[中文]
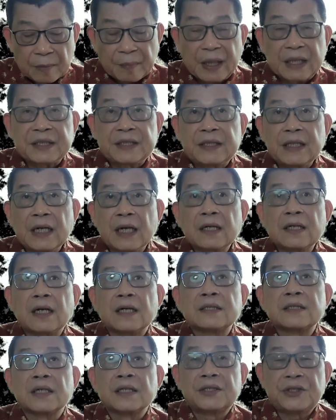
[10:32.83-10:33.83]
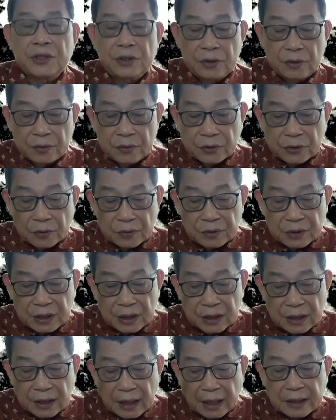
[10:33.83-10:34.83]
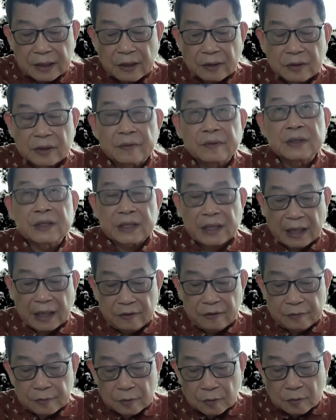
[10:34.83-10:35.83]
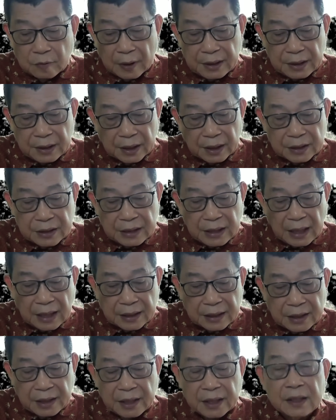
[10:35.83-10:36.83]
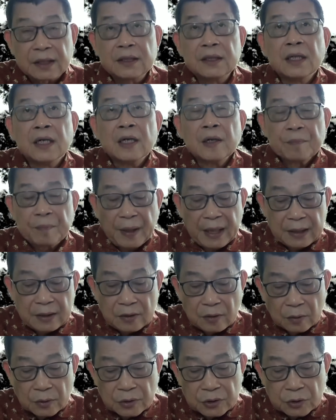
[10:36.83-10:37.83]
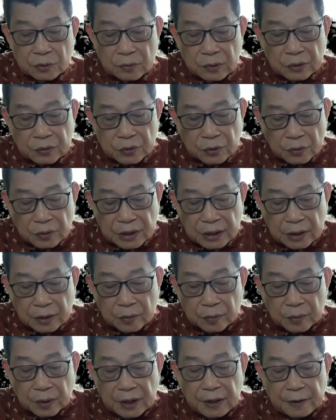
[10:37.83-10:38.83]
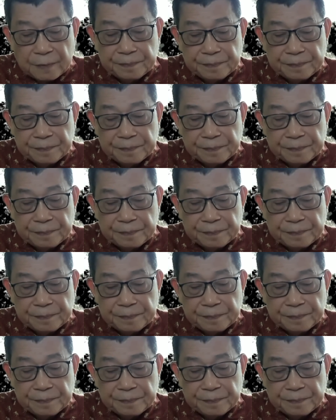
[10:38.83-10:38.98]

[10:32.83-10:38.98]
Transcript: 把香港这个金融中心改造成为财富管理和家庭办公的枢纽中心的努力。